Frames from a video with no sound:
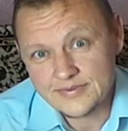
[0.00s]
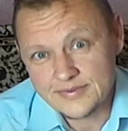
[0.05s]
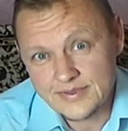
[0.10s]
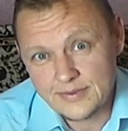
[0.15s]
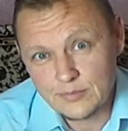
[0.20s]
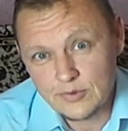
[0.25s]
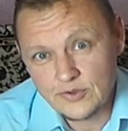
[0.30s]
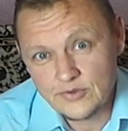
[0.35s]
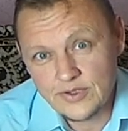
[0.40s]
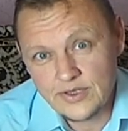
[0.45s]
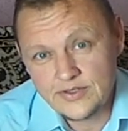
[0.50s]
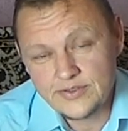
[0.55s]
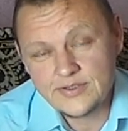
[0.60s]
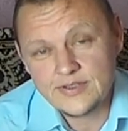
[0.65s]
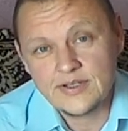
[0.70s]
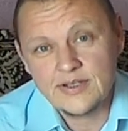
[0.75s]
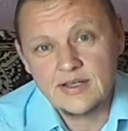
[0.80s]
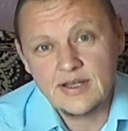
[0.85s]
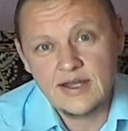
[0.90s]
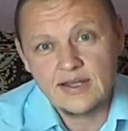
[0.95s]

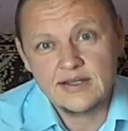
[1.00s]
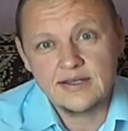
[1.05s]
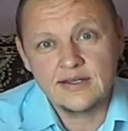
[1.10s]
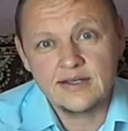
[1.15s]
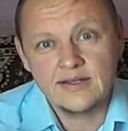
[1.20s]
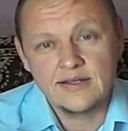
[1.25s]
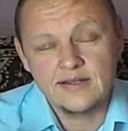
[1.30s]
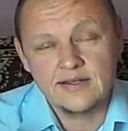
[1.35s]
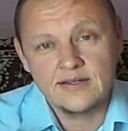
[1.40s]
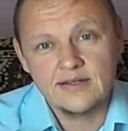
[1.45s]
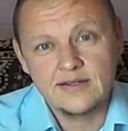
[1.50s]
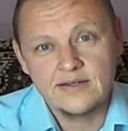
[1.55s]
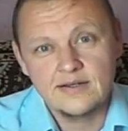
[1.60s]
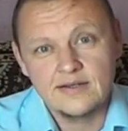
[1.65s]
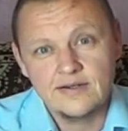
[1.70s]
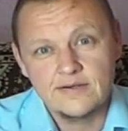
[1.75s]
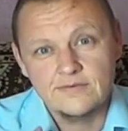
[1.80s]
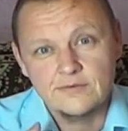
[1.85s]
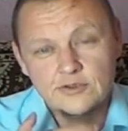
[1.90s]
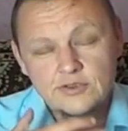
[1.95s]
наблюдайте, как
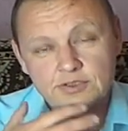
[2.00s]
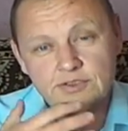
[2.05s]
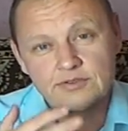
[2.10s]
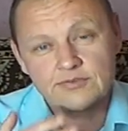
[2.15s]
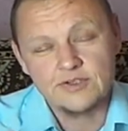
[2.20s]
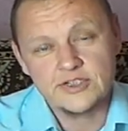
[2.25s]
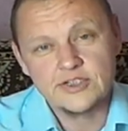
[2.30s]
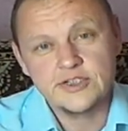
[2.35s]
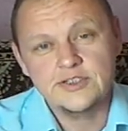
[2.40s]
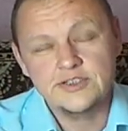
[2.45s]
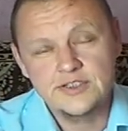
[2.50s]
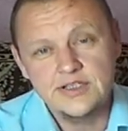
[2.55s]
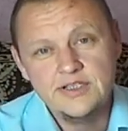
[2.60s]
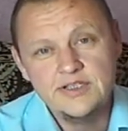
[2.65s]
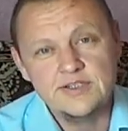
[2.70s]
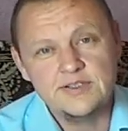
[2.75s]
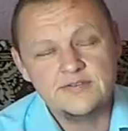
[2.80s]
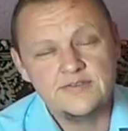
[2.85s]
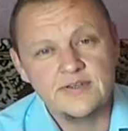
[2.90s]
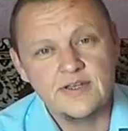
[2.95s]
вот эти ваши
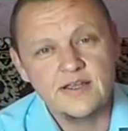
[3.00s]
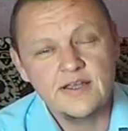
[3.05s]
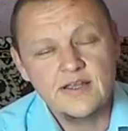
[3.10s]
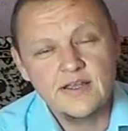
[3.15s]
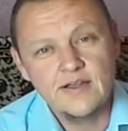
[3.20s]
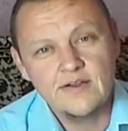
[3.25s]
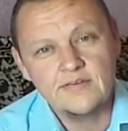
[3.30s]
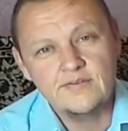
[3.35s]
действия